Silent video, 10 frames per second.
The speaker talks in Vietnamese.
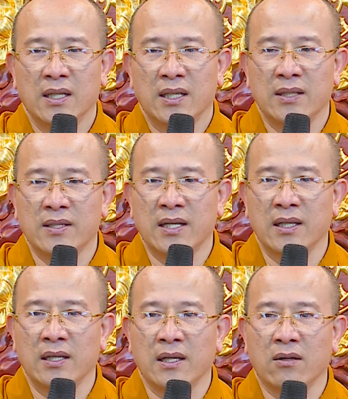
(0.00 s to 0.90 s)
thế giờ
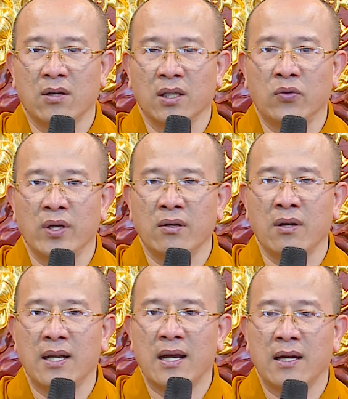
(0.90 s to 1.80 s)
thì có cái thuyết
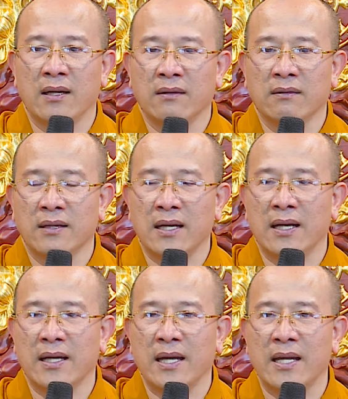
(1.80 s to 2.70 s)
nói là đấy là
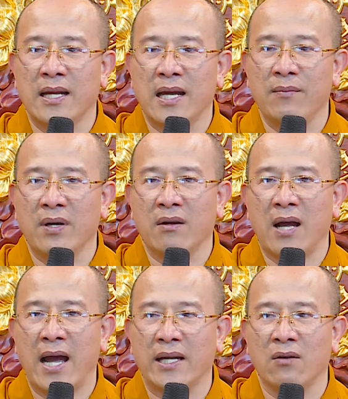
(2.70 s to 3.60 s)
cái ngày lễ mà có
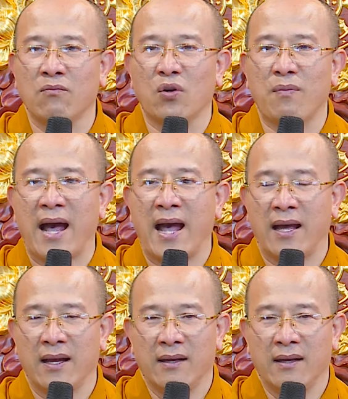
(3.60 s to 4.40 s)
hai ông một bà